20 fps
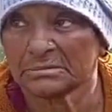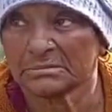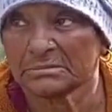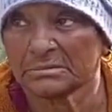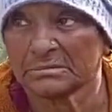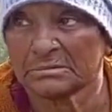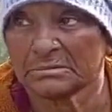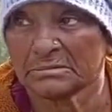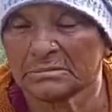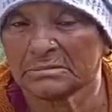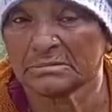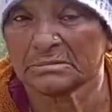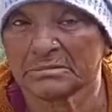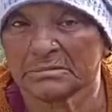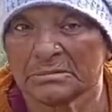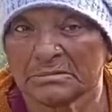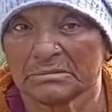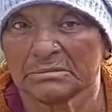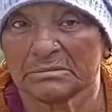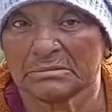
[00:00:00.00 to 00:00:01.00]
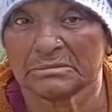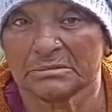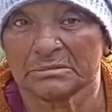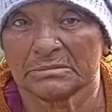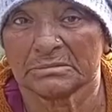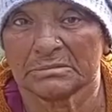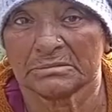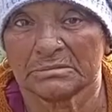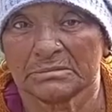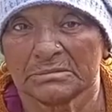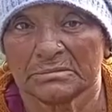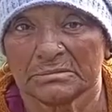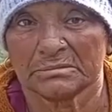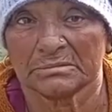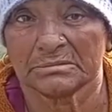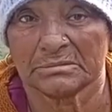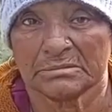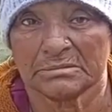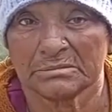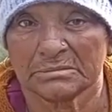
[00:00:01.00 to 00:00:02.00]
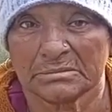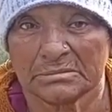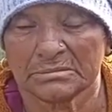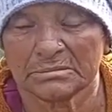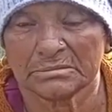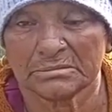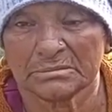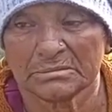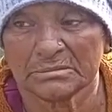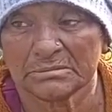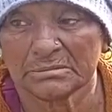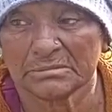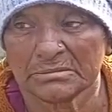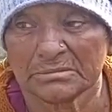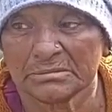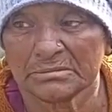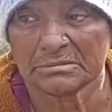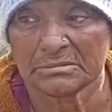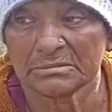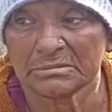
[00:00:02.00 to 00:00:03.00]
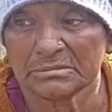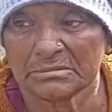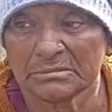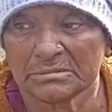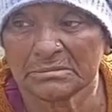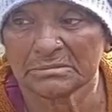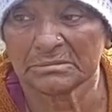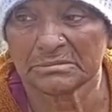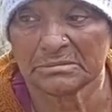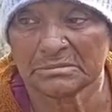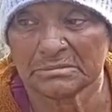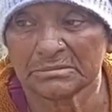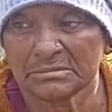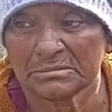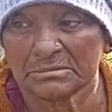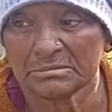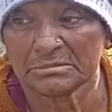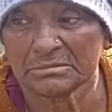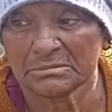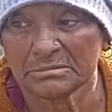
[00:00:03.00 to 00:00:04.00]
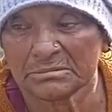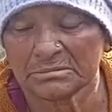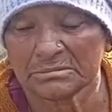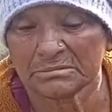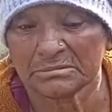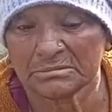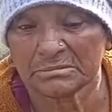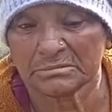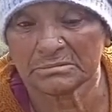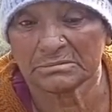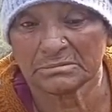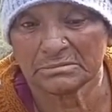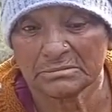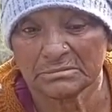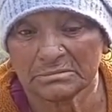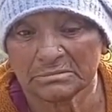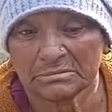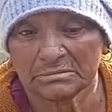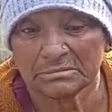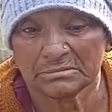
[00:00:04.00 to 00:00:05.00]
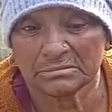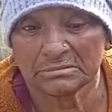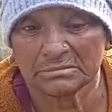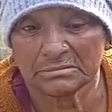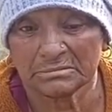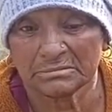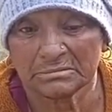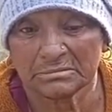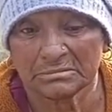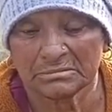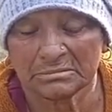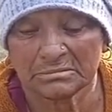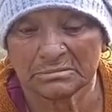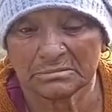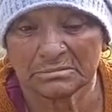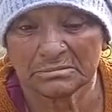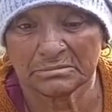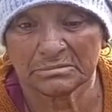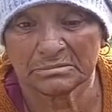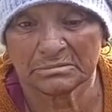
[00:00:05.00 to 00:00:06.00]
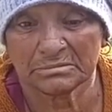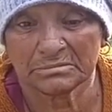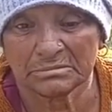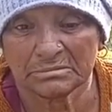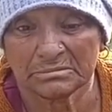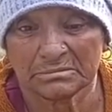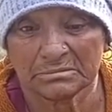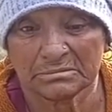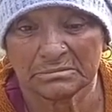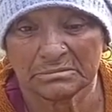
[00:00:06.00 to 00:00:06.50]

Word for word: हैं ये बुज़ुर्ग हैं और सबसे बड़ी इस परिवार में यही है इनका एक बेटा भी है